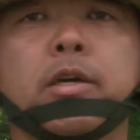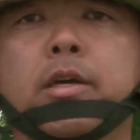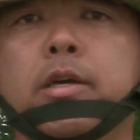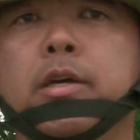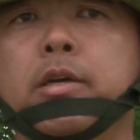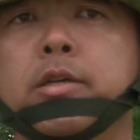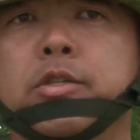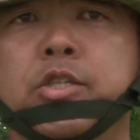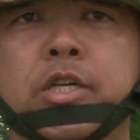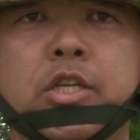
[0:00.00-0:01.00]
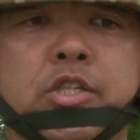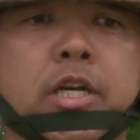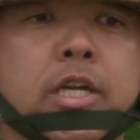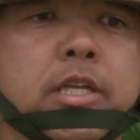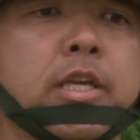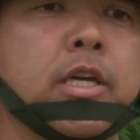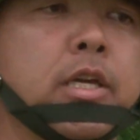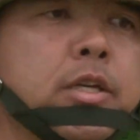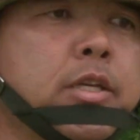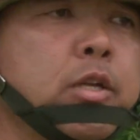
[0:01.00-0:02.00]
えー、しっかりした体で
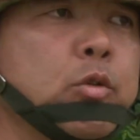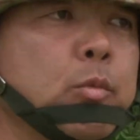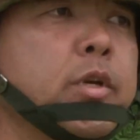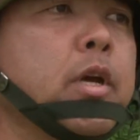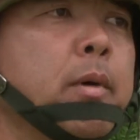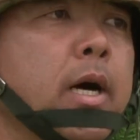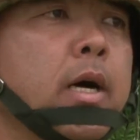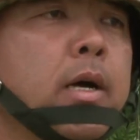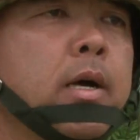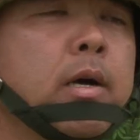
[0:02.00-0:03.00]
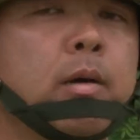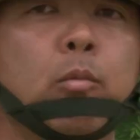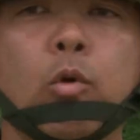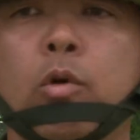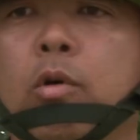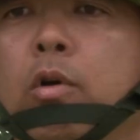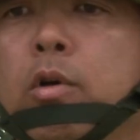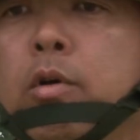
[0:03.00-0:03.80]
来てるのもいえばもう、